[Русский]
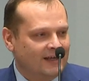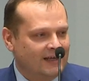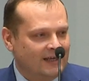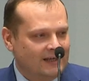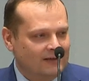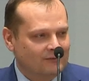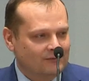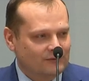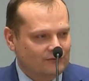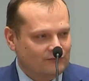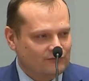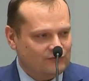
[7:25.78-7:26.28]

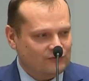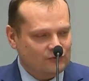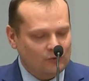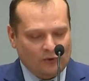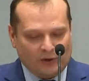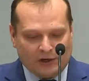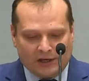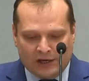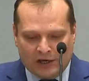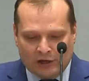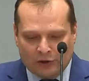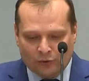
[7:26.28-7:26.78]
И вот всю
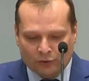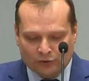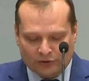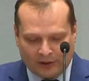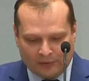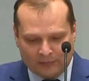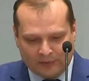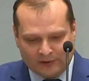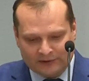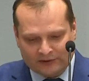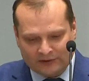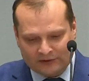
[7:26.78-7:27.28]
книгу
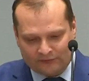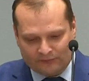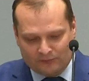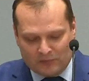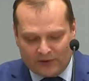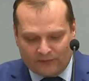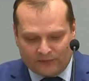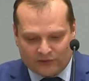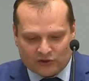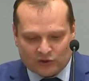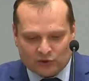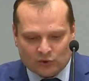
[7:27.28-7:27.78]
там этот
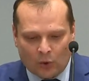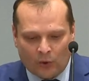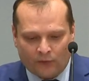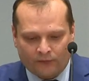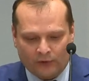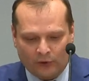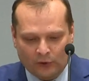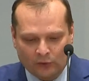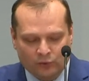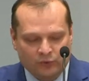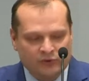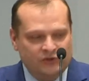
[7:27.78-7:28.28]

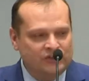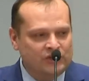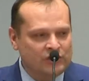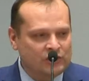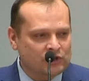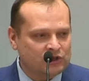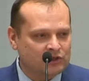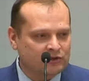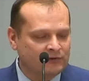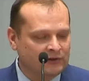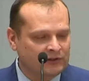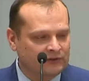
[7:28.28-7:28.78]
Мефистофель, он
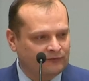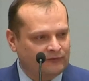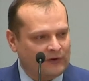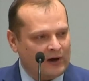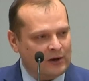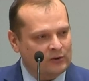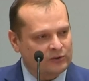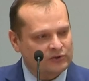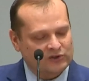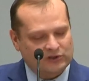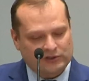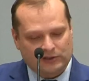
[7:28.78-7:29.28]
удерживает
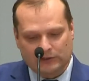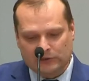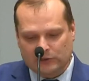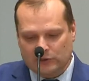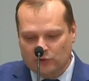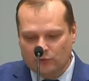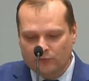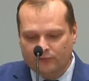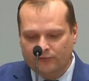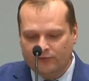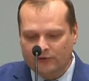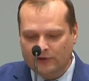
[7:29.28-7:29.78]
Фауста от
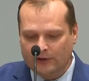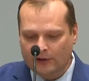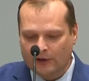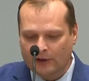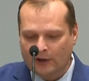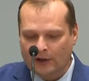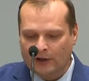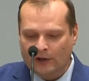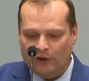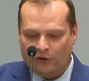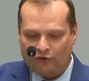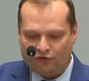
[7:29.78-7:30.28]
любви.
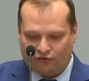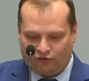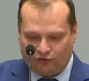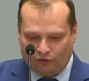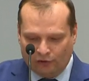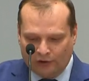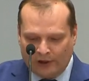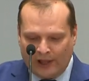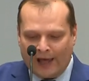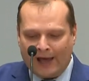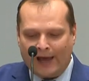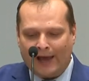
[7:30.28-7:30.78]

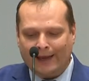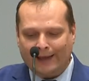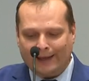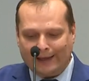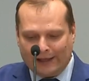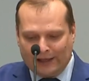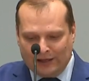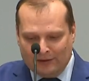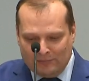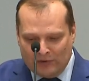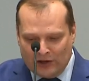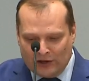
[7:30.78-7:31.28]
«Желай,
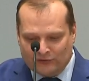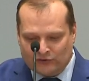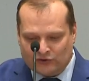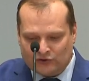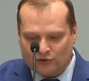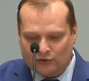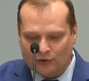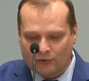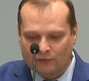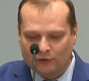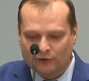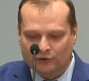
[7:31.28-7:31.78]
имей
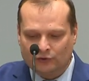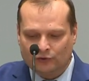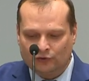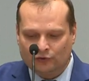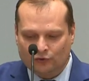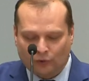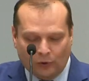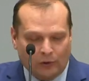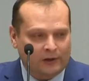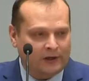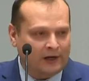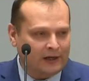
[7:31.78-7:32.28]
все, вот
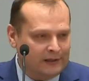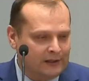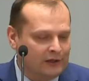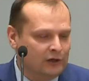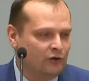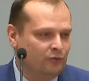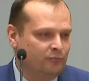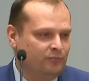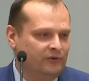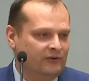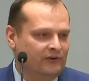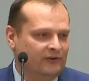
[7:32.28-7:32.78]
только не
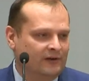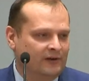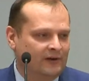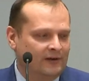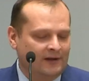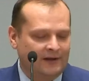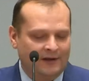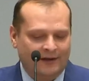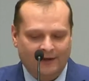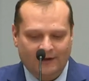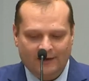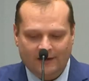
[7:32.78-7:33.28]
люби».
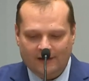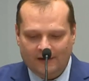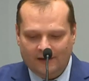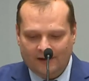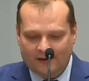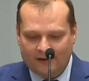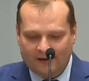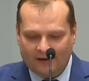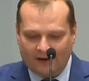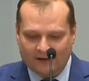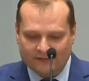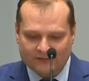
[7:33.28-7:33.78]

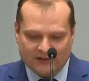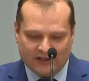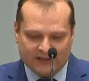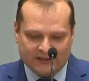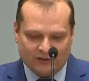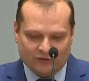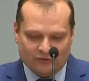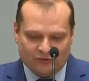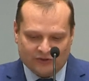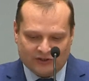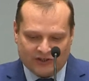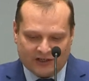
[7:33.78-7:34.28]
А,
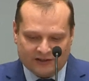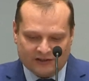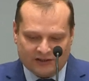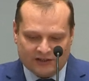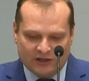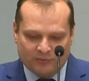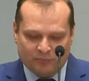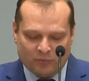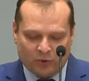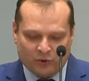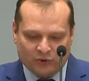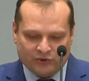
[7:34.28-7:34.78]
знаете, друзья, это
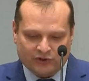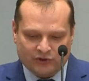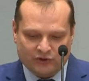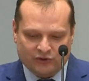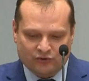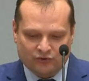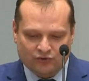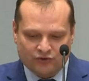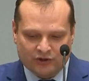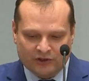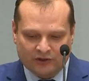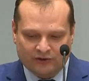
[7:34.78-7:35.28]
не просто
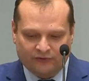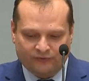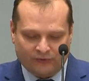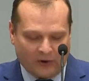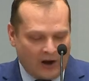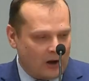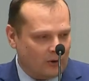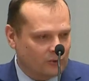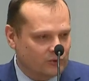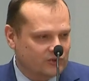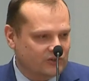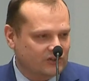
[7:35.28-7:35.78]
сюжет
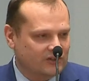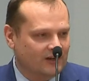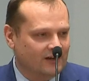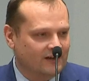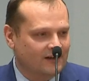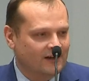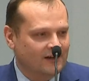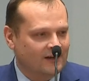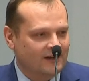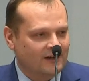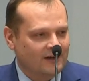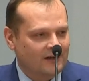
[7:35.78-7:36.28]
Фауста –
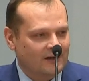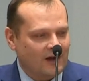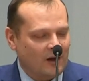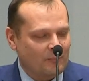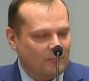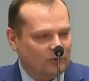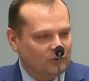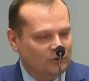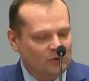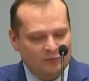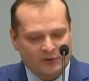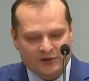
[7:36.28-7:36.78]
а
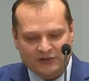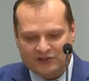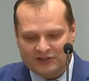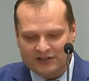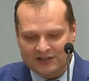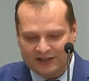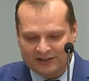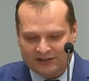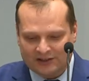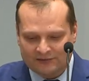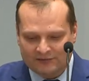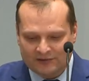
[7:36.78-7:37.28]
подумайте,
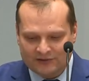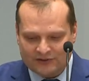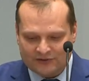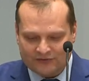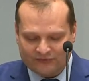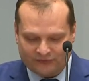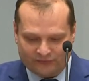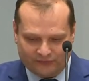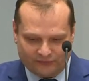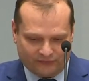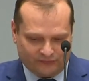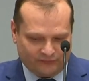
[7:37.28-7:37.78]
это ведь
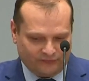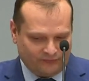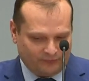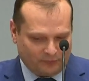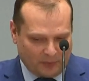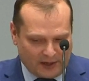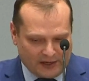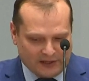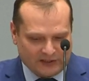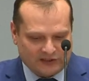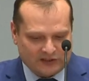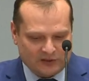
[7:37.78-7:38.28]
в
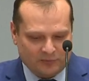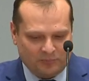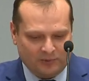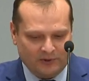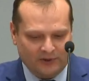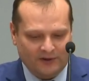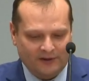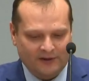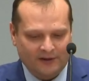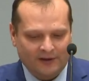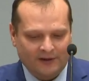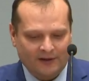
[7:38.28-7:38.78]

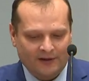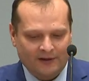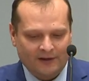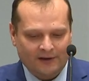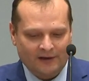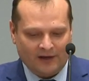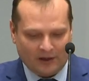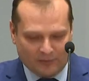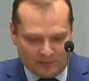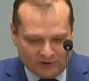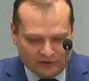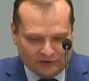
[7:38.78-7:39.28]
принципе
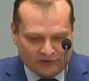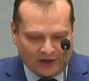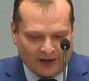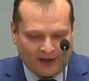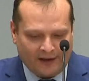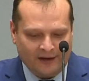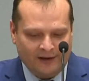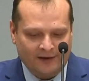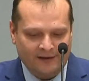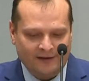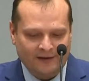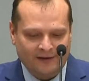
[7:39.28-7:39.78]

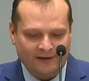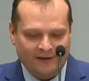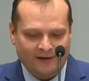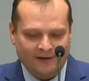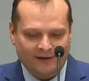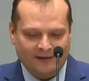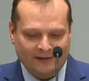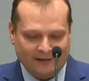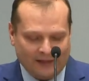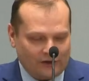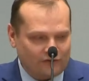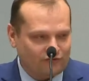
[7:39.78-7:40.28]
комментарий
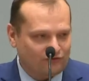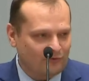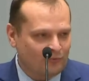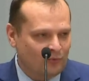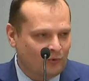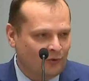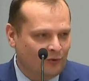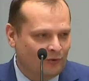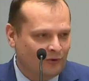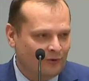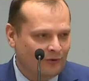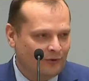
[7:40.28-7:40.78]
к
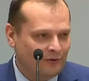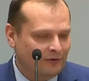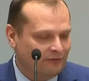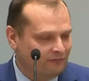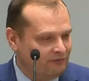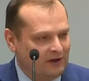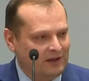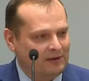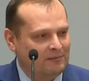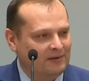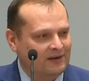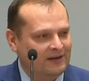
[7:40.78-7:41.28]
нашему
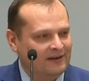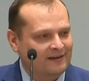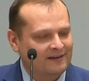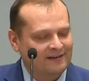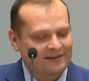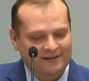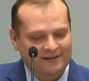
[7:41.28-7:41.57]
времени.